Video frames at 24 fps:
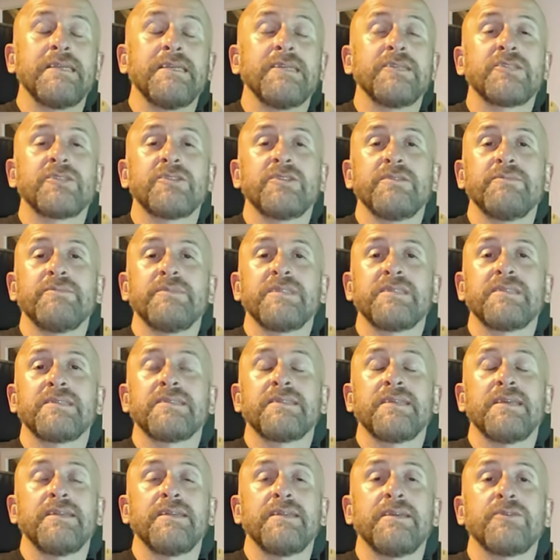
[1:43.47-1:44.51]
geçtiğimiz
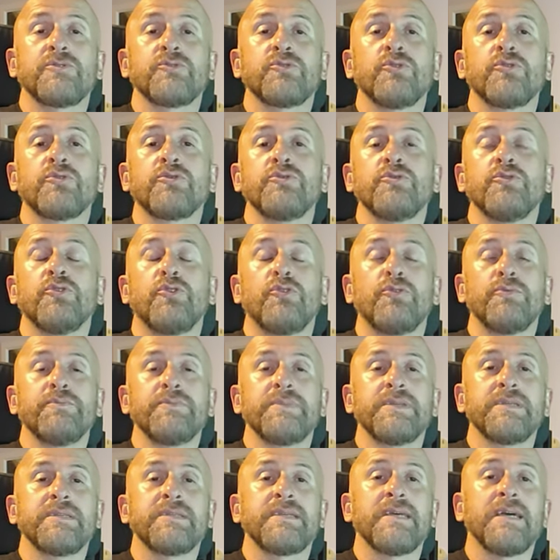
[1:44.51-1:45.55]
sene çok
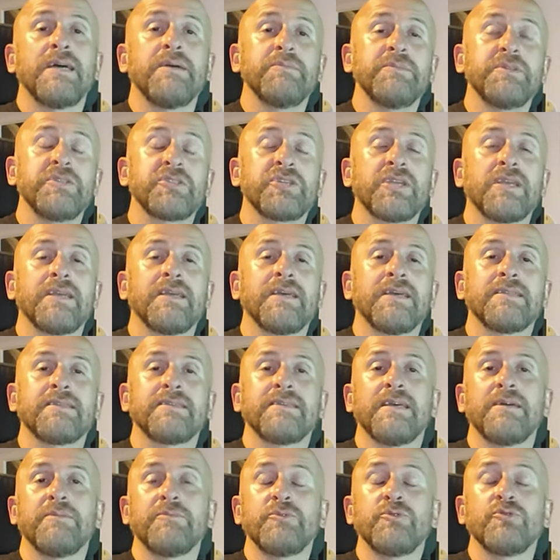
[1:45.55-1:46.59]
yoğun bir hem iş
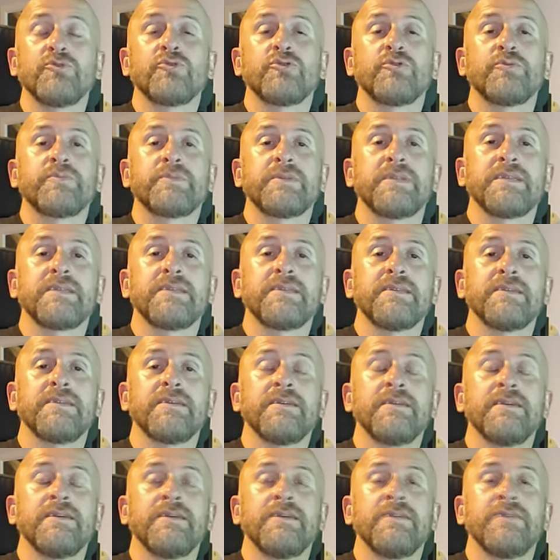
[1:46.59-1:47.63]
hayatı hem
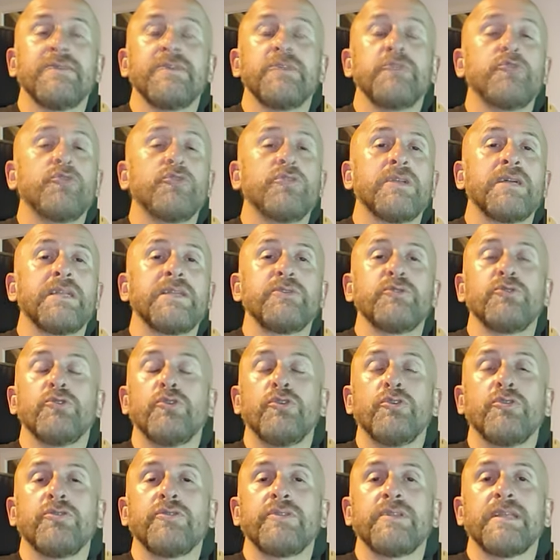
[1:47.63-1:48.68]
YouTube'daki videoların
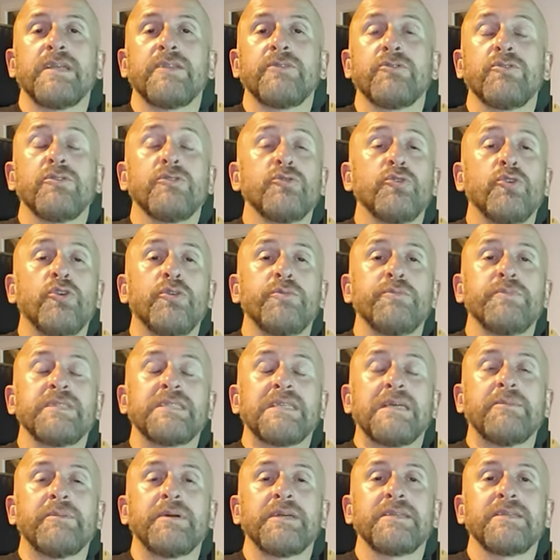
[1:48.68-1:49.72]
yoğunluğundan dolayı yoğun bir
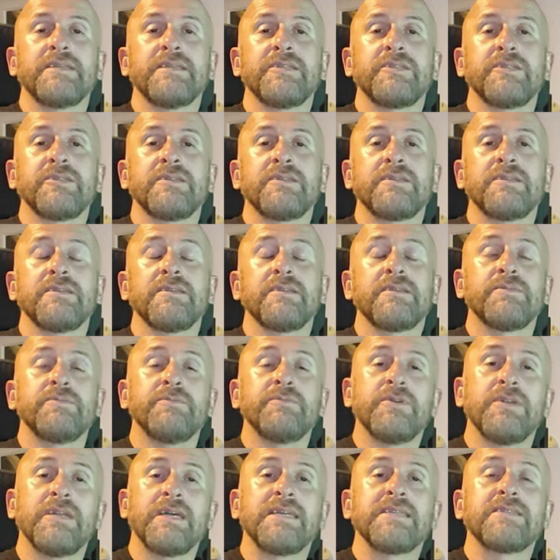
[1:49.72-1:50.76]
zaman
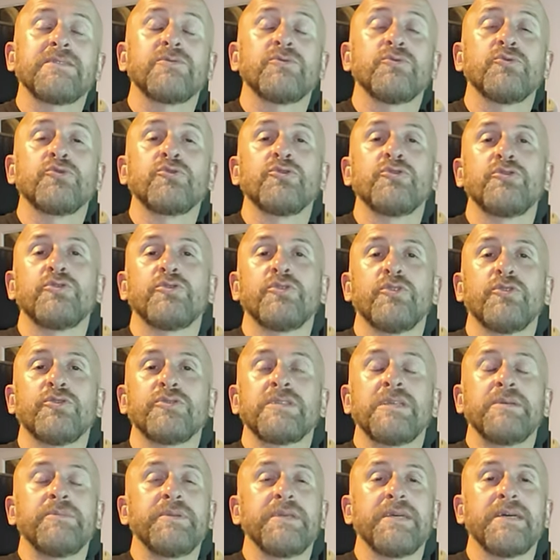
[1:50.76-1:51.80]
geçirdik. Biraz uzun da
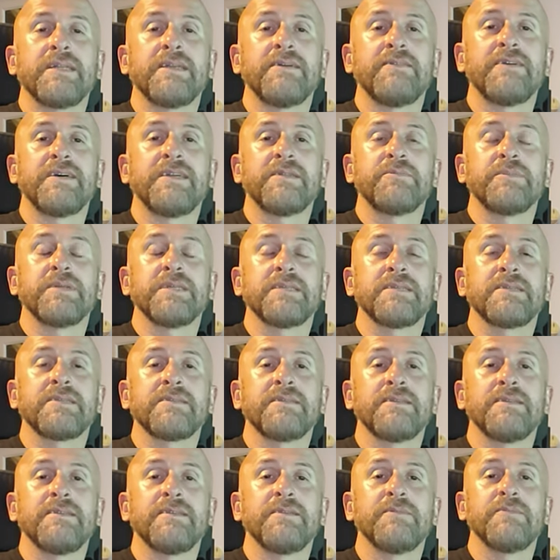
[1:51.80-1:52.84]
olsa bir ara vermek
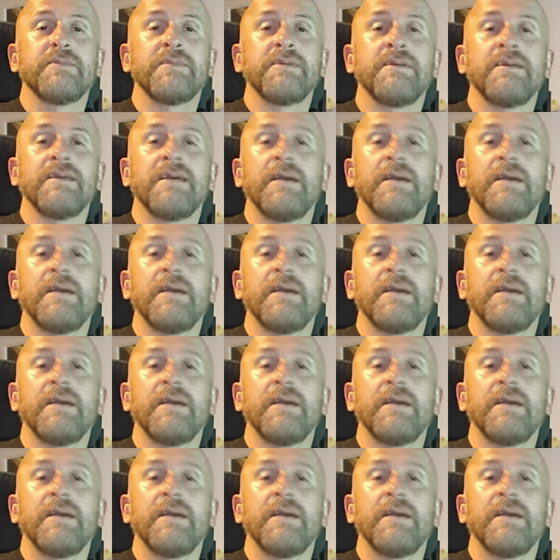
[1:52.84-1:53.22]
istedim.